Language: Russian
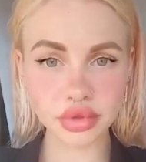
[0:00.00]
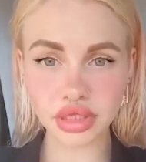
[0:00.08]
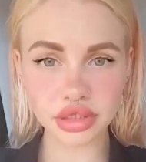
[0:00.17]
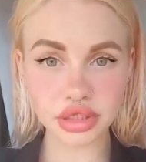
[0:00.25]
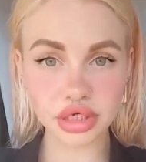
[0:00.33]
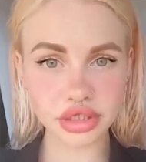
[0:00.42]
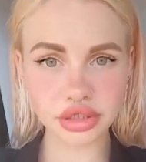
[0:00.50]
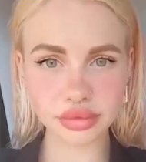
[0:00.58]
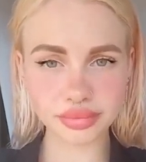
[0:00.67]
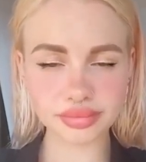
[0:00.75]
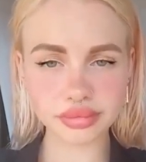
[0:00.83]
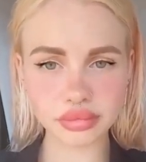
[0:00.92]
Нет, ты
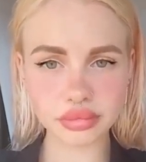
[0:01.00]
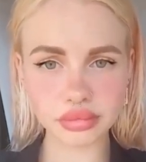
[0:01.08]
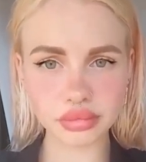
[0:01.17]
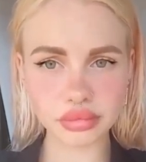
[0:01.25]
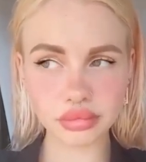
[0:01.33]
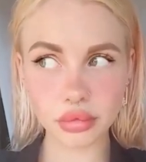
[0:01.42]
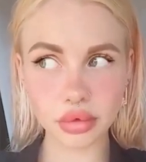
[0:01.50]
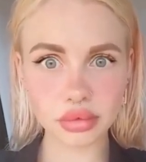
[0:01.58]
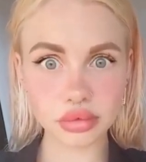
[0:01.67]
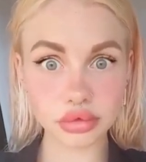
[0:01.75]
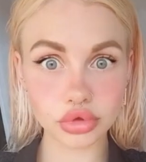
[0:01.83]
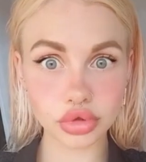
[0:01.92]
третий. Че?
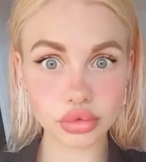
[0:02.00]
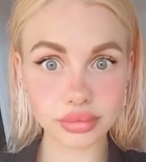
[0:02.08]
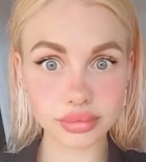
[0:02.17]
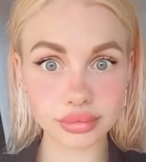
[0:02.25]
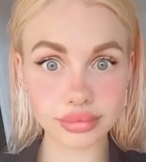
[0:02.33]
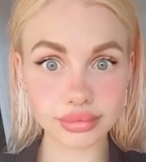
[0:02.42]
А че?